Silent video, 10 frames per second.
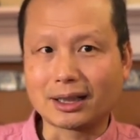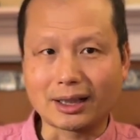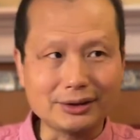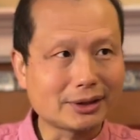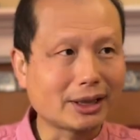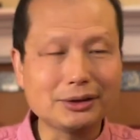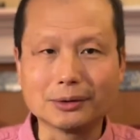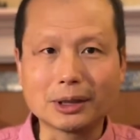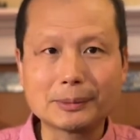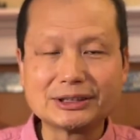应该
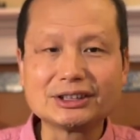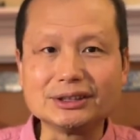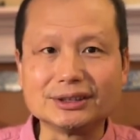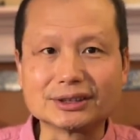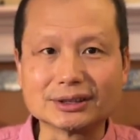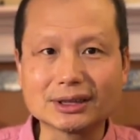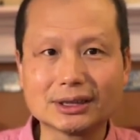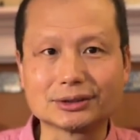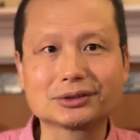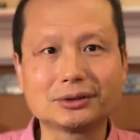有那么几十
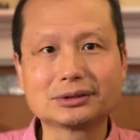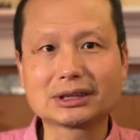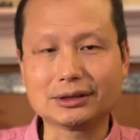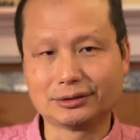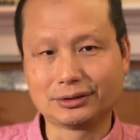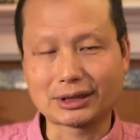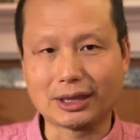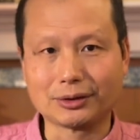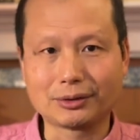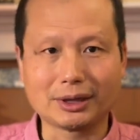个重症
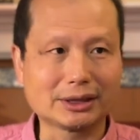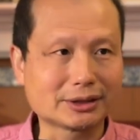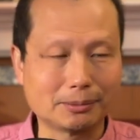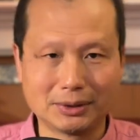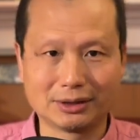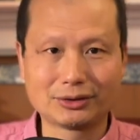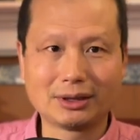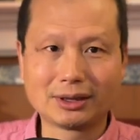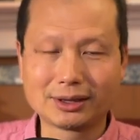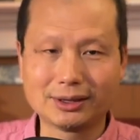才对的，怎么
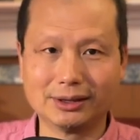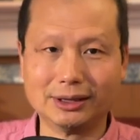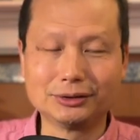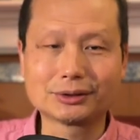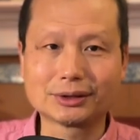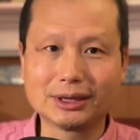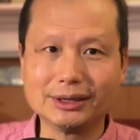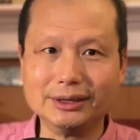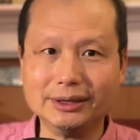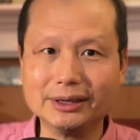可能说
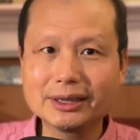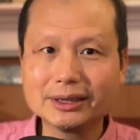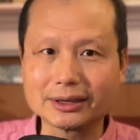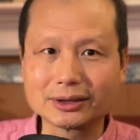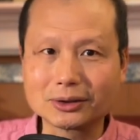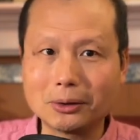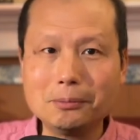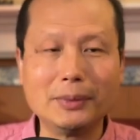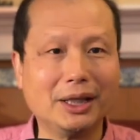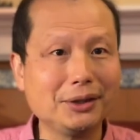一个？都
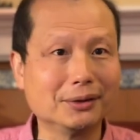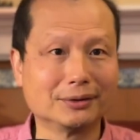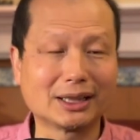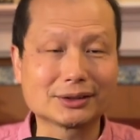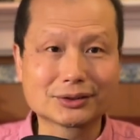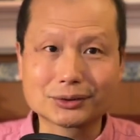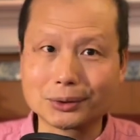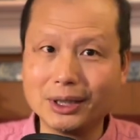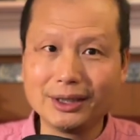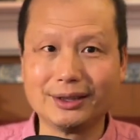没有了，
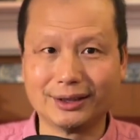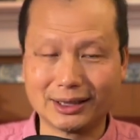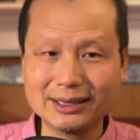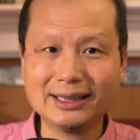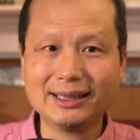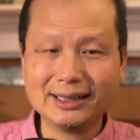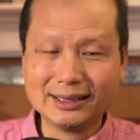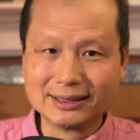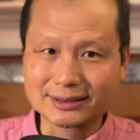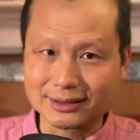所以呢，
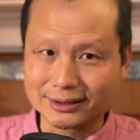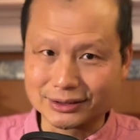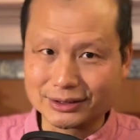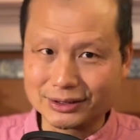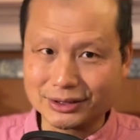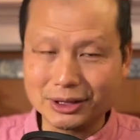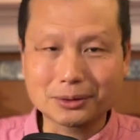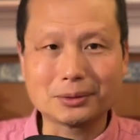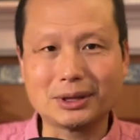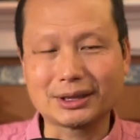这个结
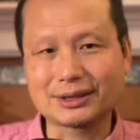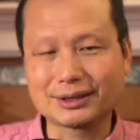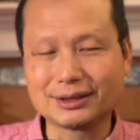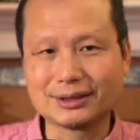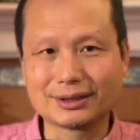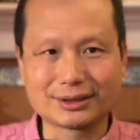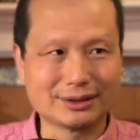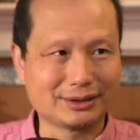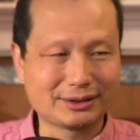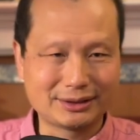果呢是
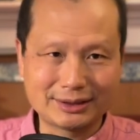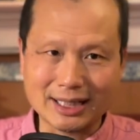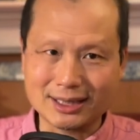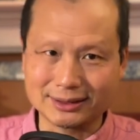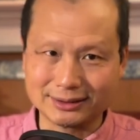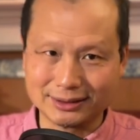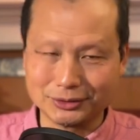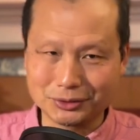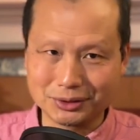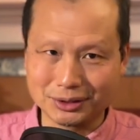让
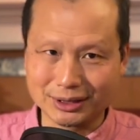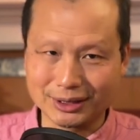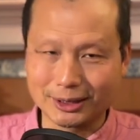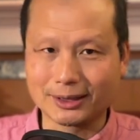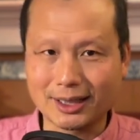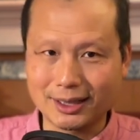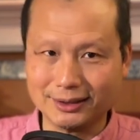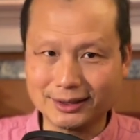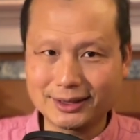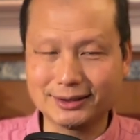人觉得
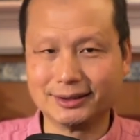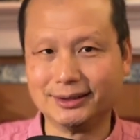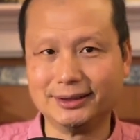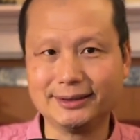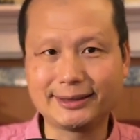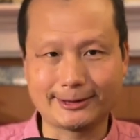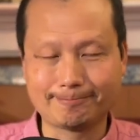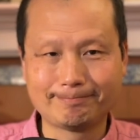很可疑的。